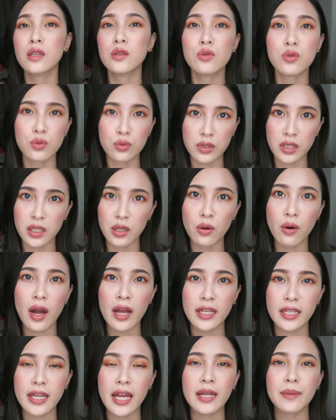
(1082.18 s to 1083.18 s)
的主。提
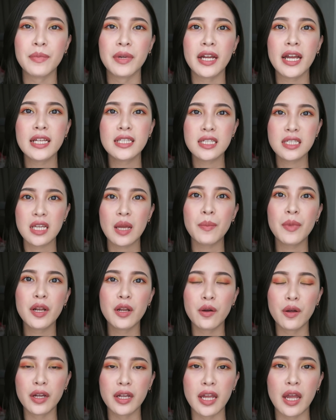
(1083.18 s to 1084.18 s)
花一样，你们可以在下面
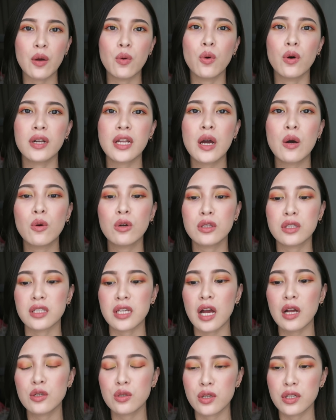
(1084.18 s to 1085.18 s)
留言给我，那我
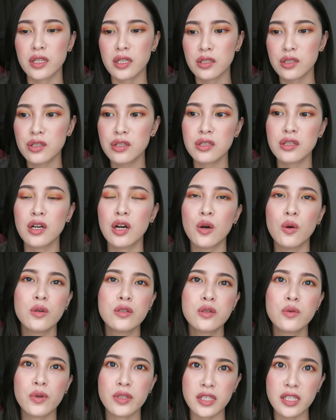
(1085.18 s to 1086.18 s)
只要觉得适合
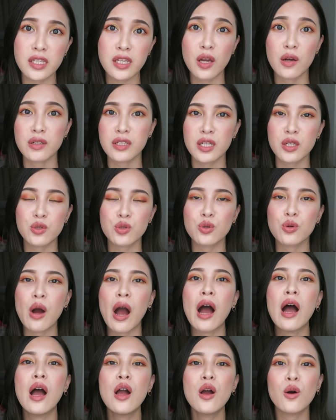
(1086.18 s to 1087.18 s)
或者我自己有兴趣的
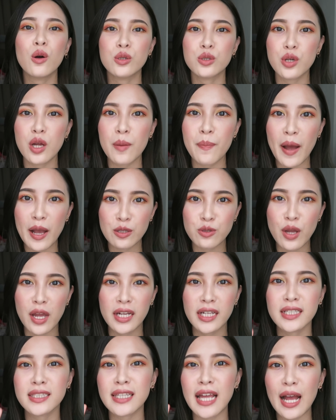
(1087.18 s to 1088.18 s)
话，我就会拍出来
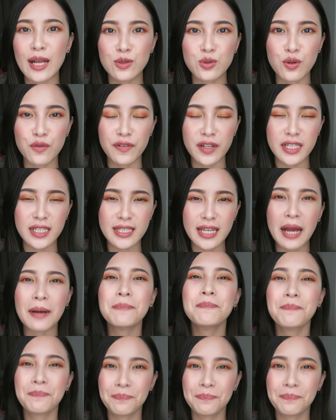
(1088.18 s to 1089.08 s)
跟大家做分享。